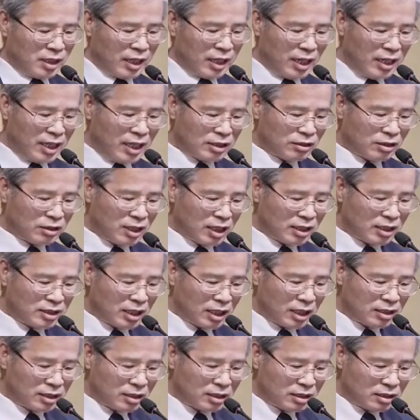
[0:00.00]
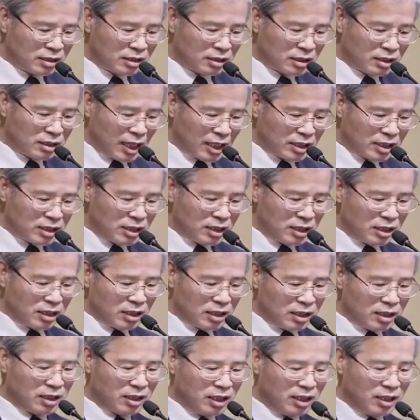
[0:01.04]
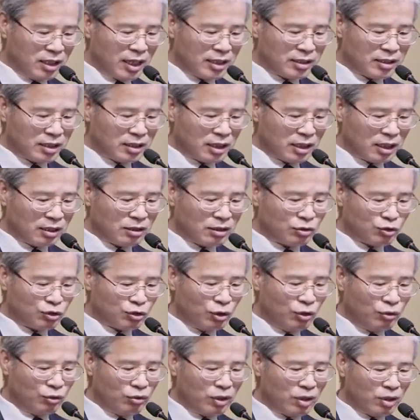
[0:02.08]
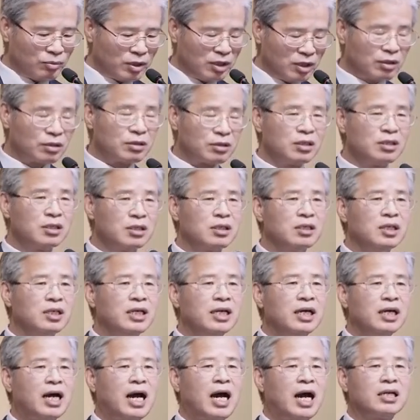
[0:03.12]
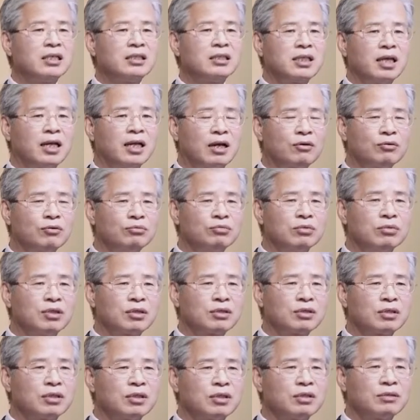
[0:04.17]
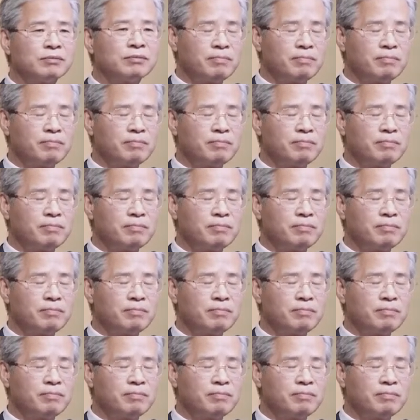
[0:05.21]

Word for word: 헬라 철학자들은 그 당시 인간 세상에서 최고의 미덕을 아르테라고 불렀어요.